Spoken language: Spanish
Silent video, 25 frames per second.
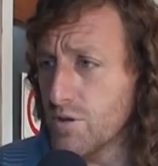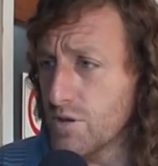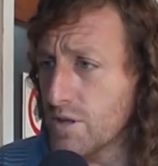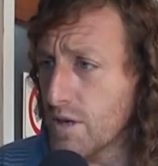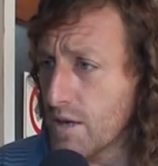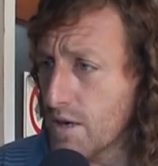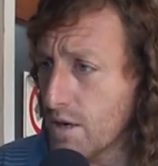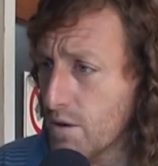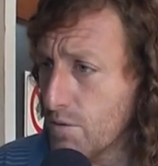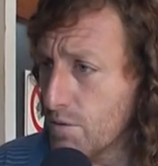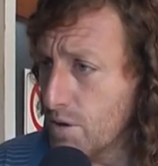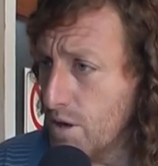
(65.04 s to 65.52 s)

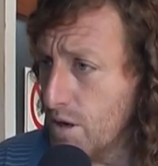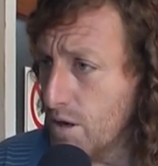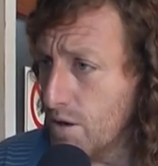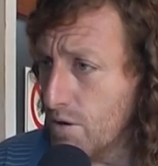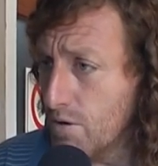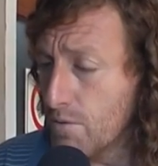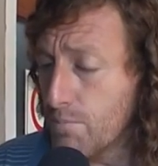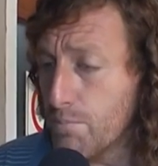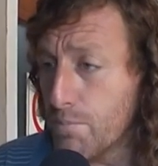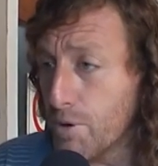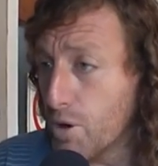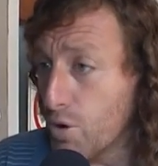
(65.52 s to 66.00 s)
se
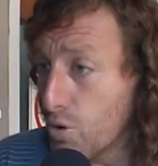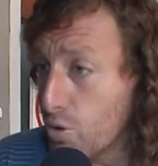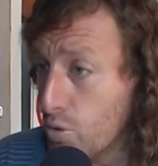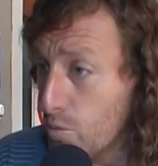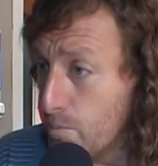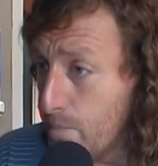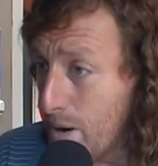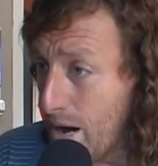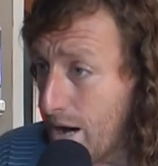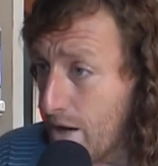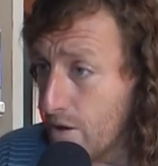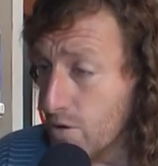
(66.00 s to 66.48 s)
reunieron
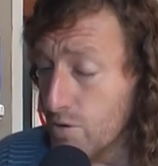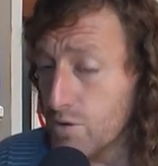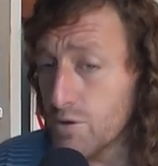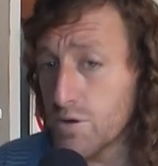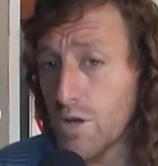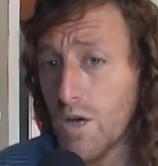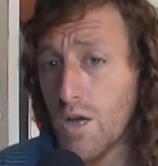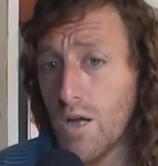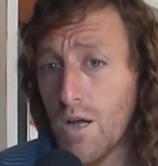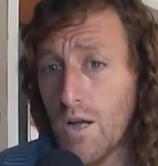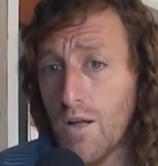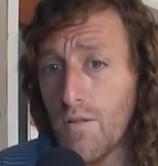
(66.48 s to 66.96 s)

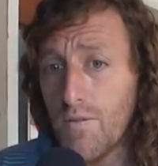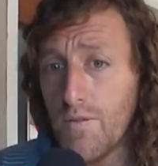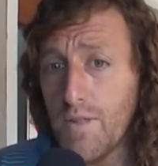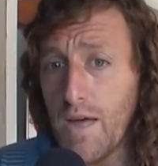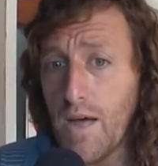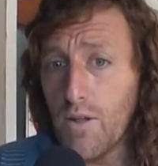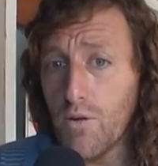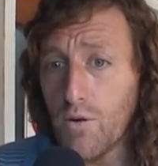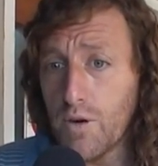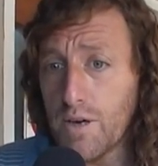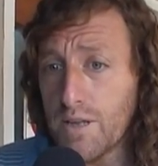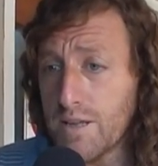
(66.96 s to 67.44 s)
preocupados,
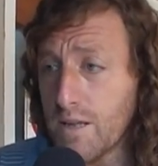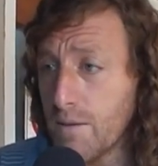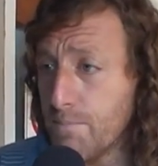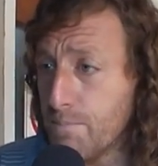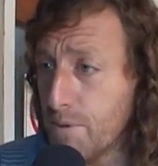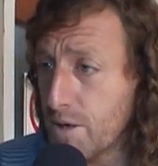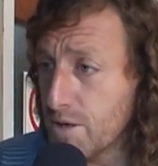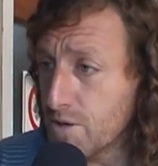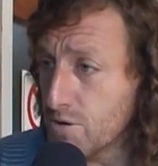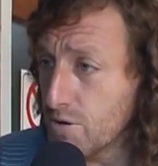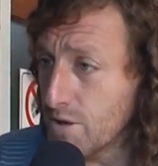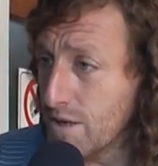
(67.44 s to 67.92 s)
dado que
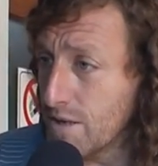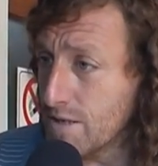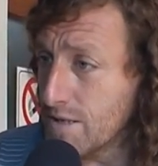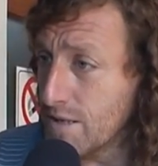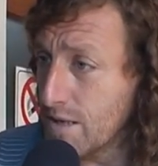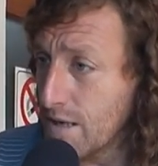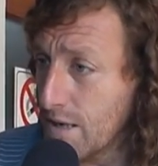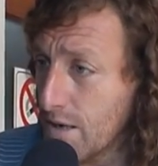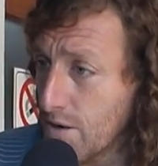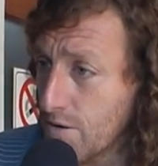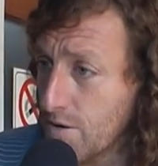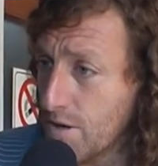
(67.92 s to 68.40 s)
estas personas
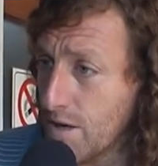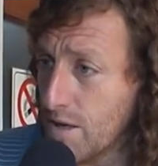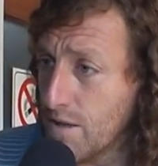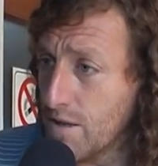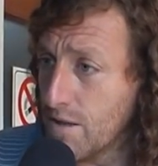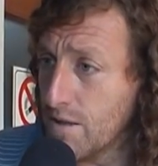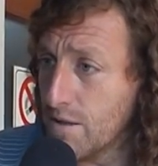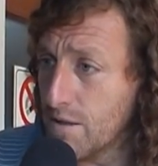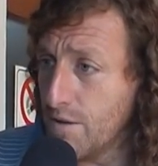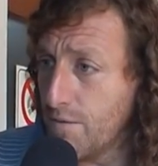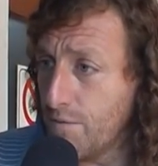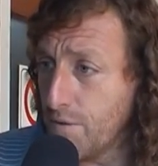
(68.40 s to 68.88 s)
se negaron a
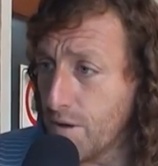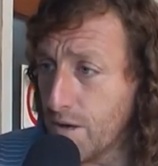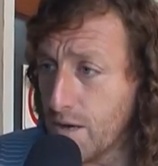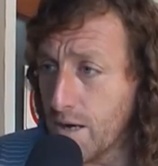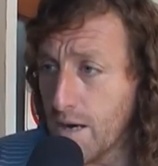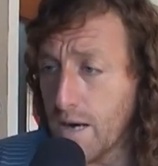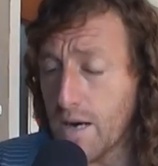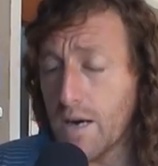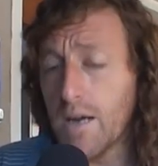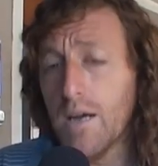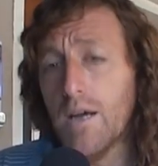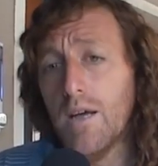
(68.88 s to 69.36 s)

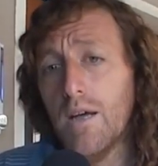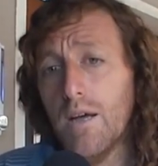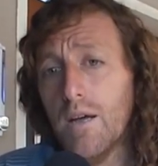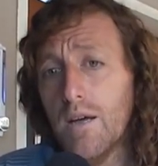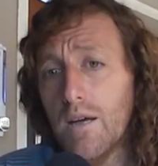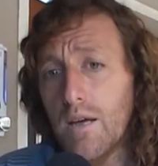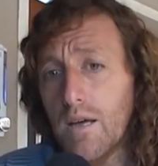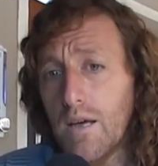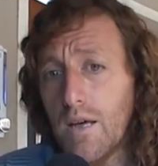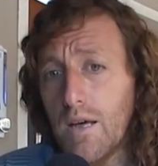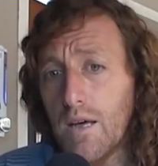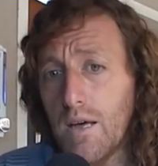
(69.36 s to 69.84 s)
identificar,
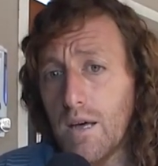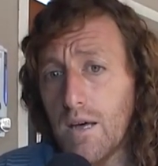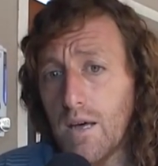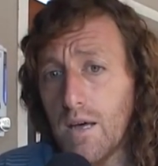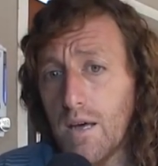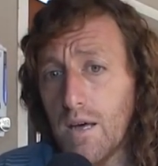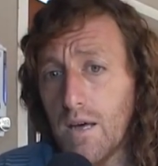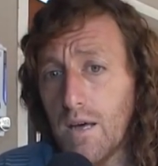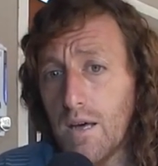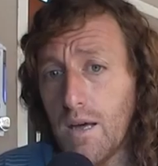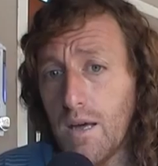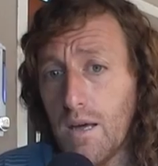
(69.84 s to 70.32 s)

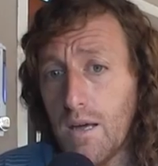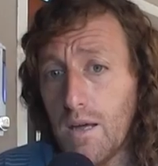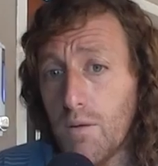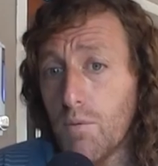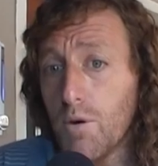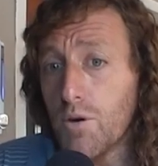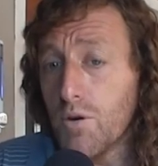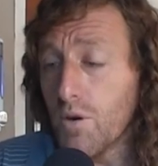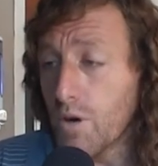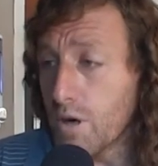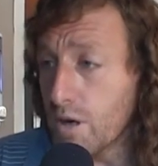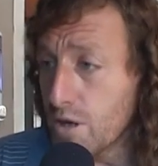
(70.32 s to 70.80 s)
eh,
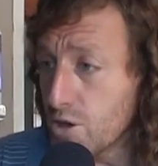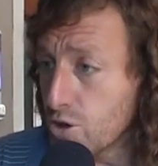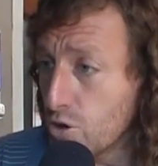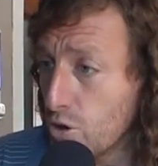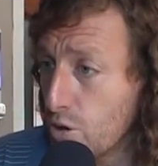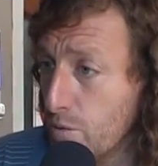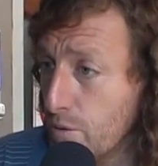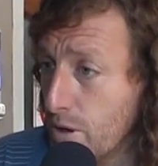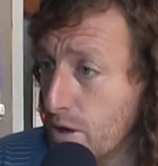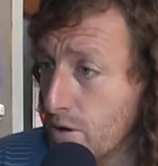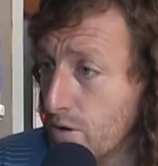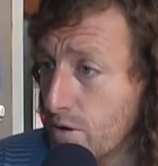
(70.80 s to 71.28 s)
y bueno,
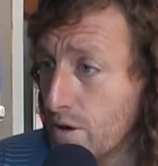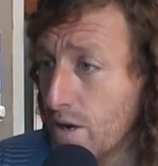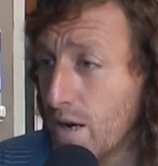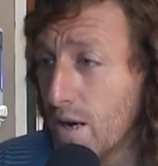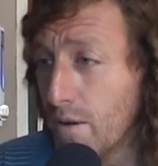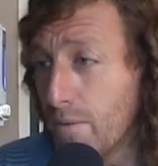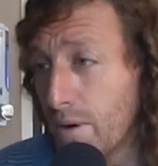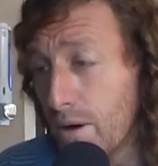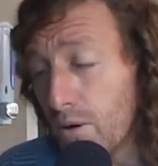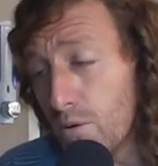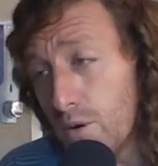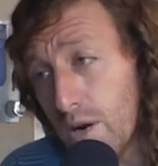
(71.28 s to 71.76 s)
resolvieron
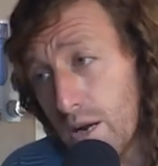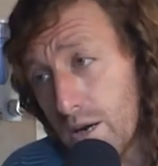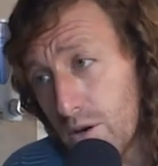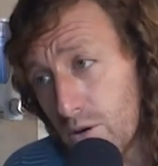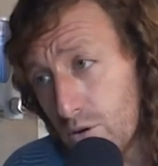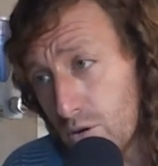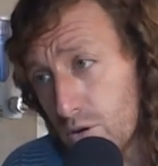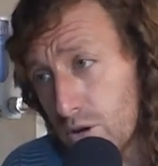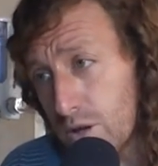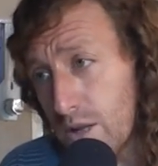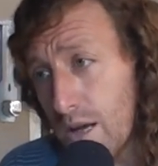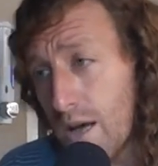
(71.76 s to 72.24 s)
elevar una
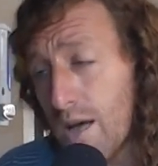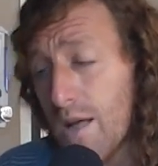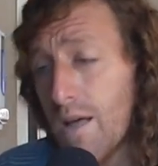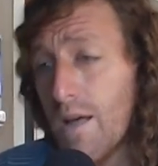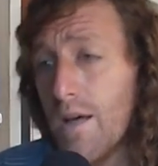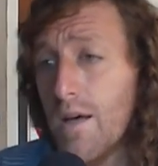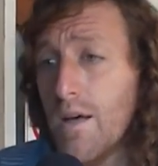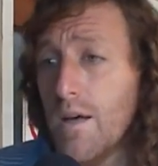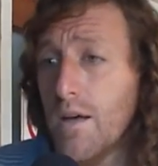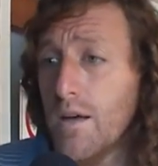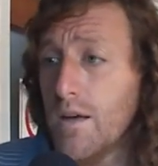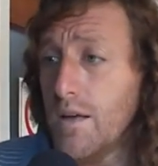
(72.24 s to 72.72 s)
nota
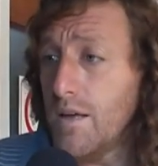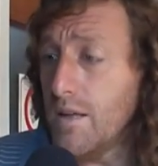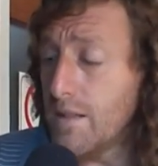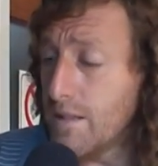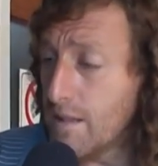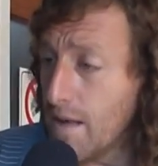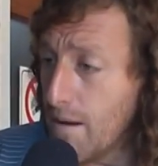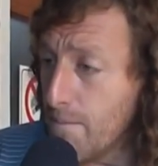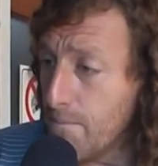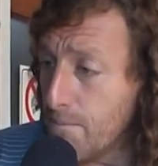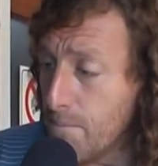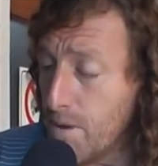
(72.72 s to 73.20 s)
y
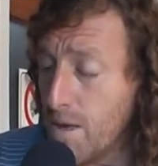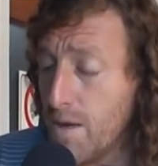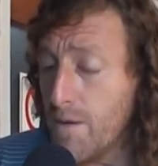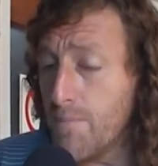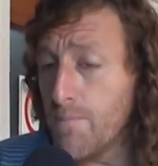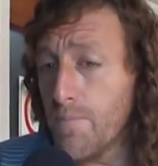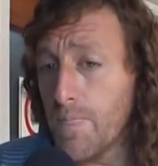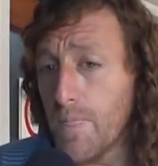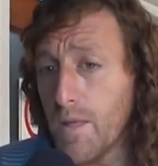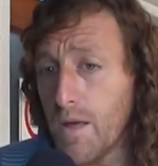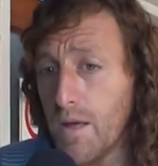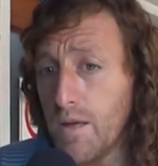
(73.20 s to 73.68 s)

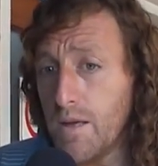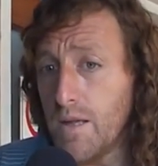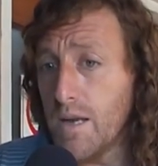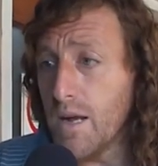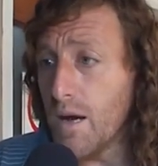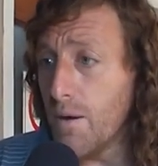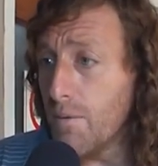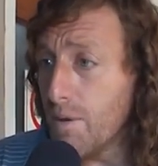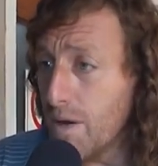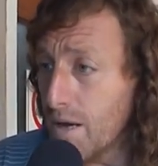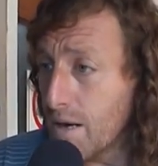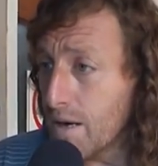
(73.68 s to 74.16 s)
también
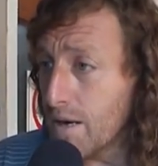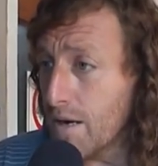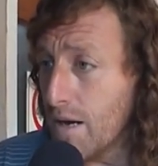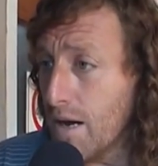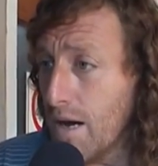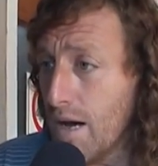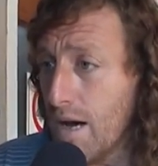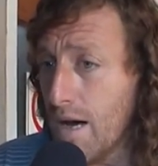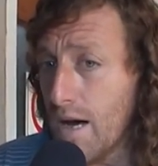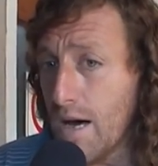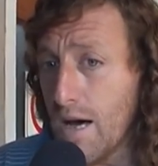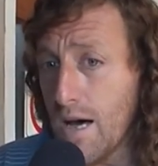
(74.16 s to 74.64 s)
ir a ver
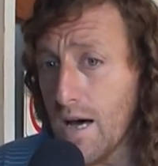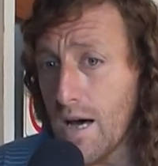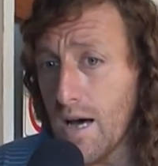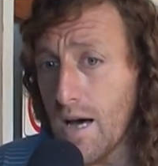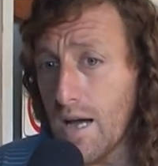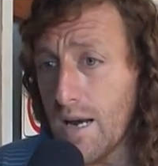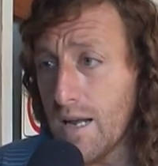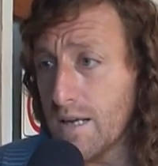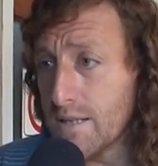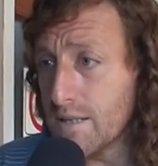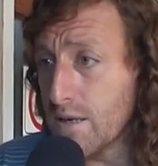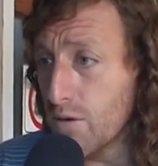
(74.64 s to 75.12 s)

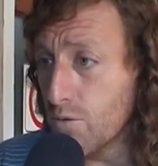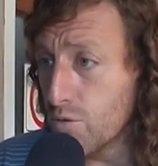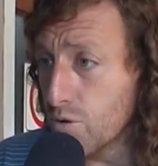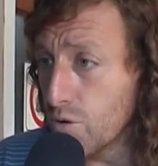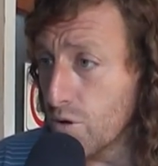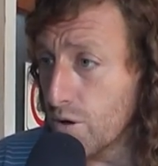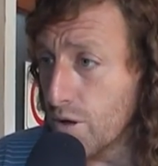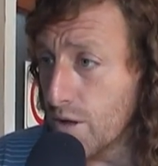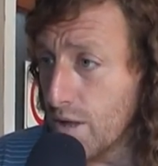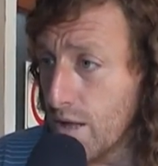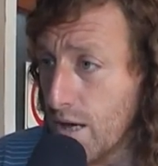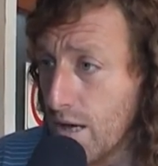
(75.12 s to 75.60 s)
a las
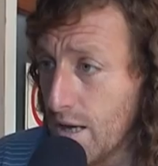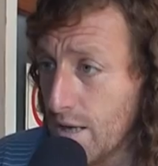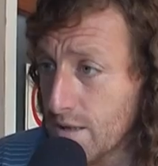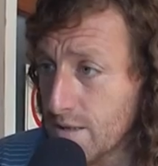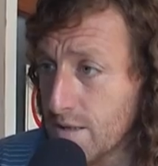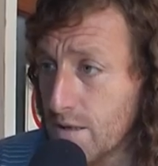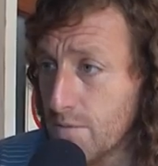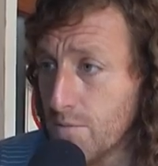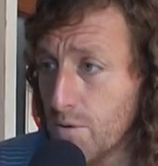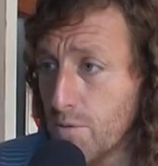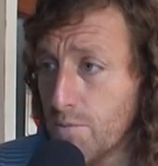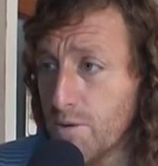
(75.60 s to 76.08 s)

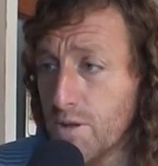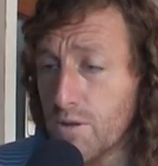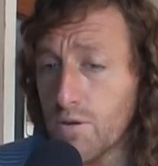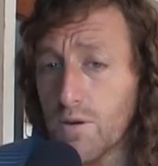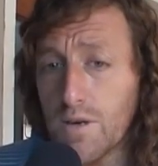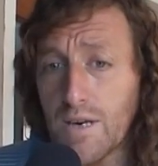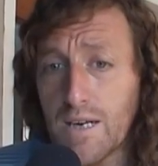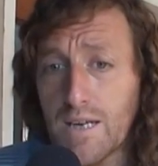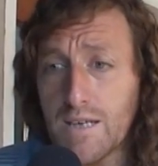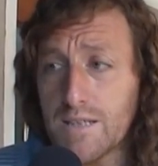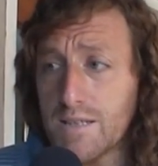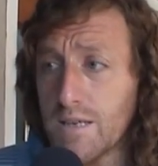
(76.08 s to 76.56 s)
autoridades. En el
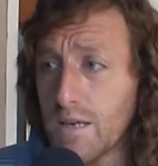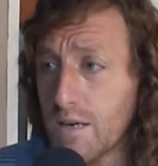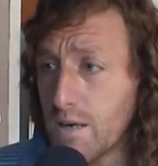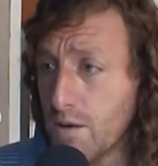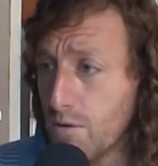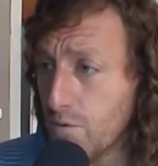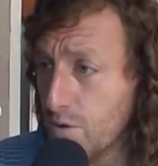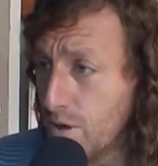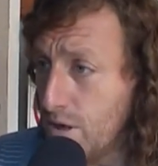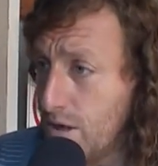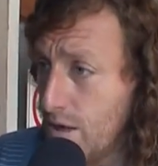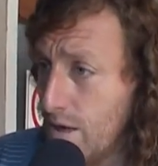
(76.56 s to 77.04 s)
momento en el que se
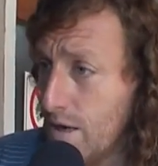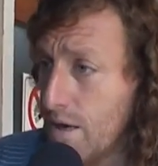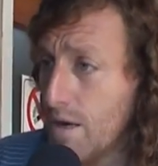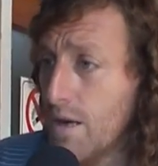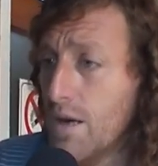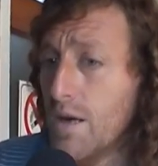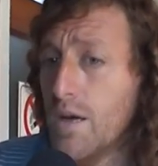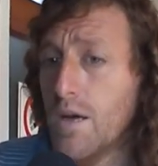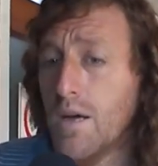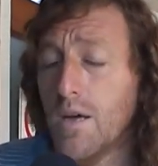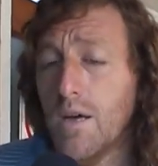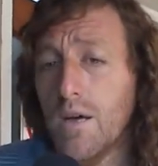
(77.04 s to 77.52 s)

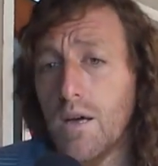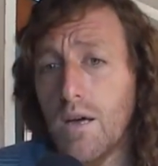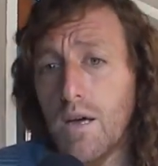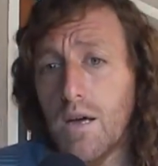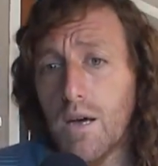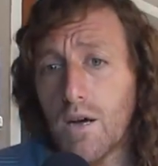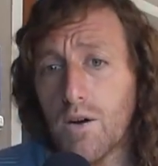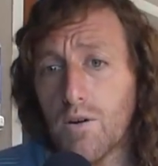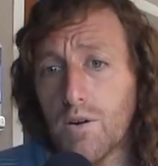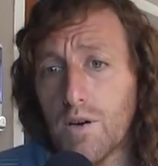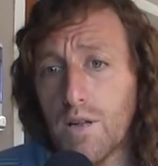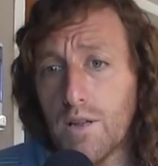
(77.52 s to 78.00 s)
reunían
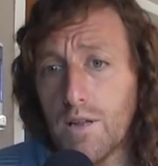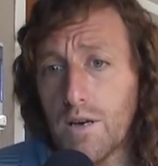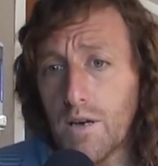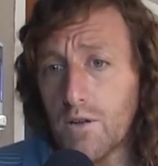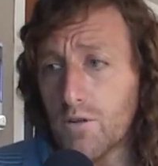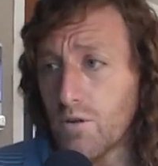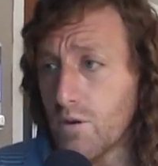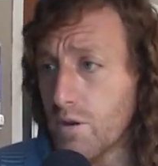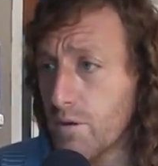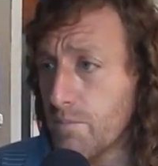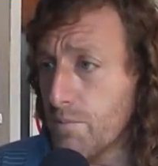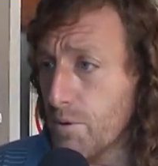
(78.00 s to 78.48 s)
eh, con el
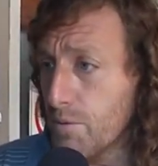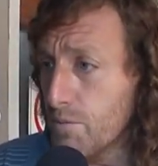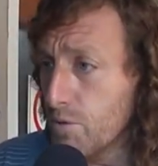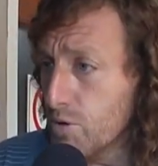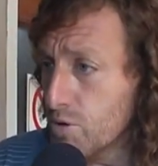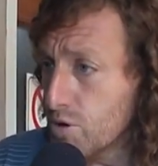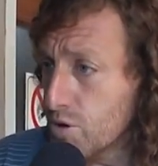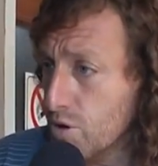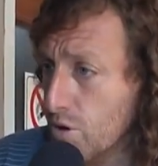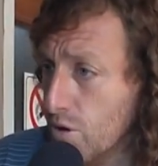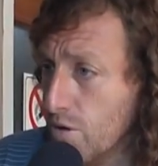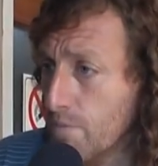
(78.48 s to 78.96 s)
director de
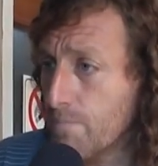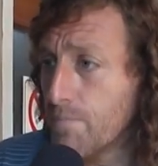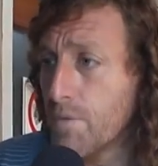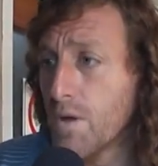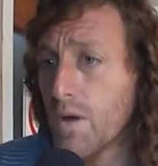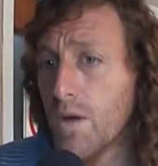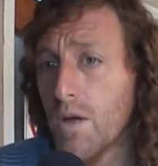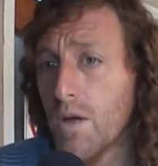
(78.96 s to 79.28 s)
promoción,